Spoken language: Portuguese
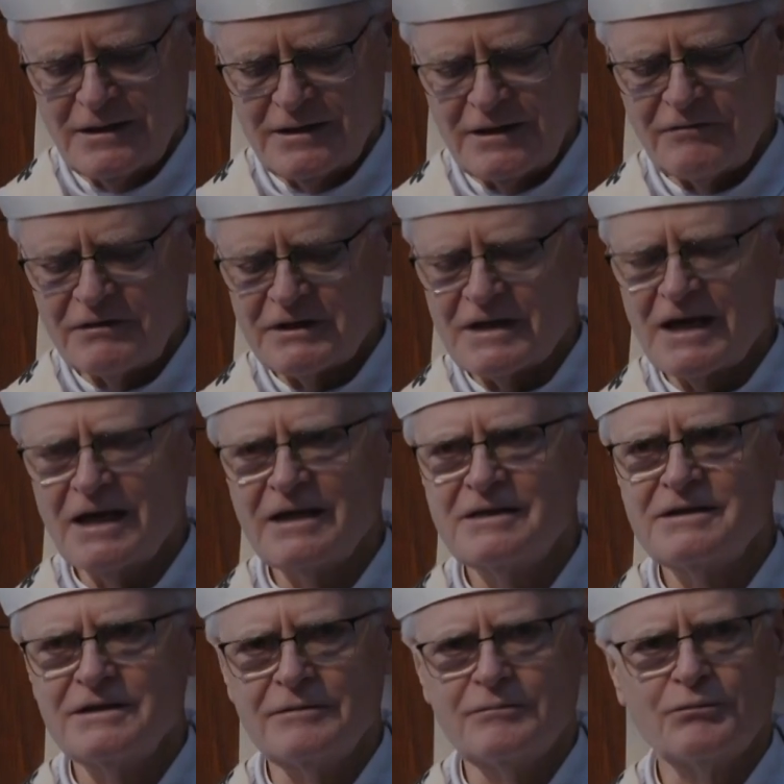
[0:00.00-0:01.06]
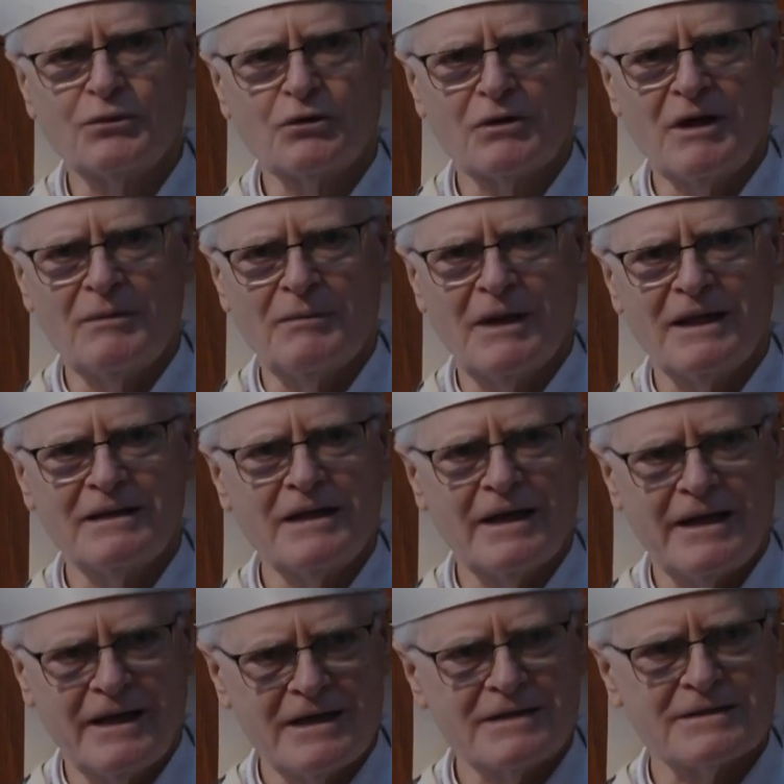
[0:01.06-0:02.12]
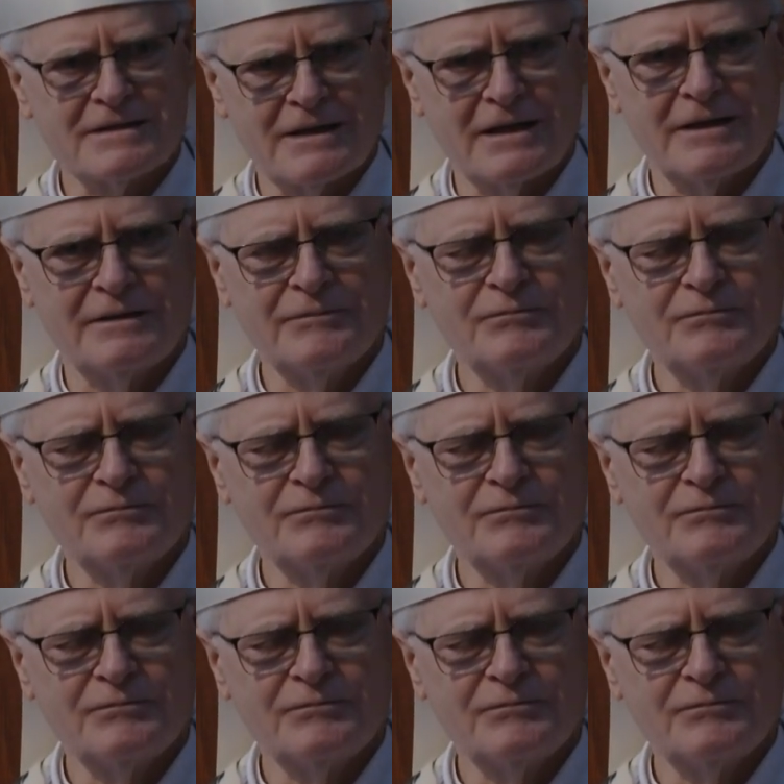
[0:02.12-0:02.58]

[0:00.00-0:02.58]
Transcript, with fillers: E a verdade proclamada é esta: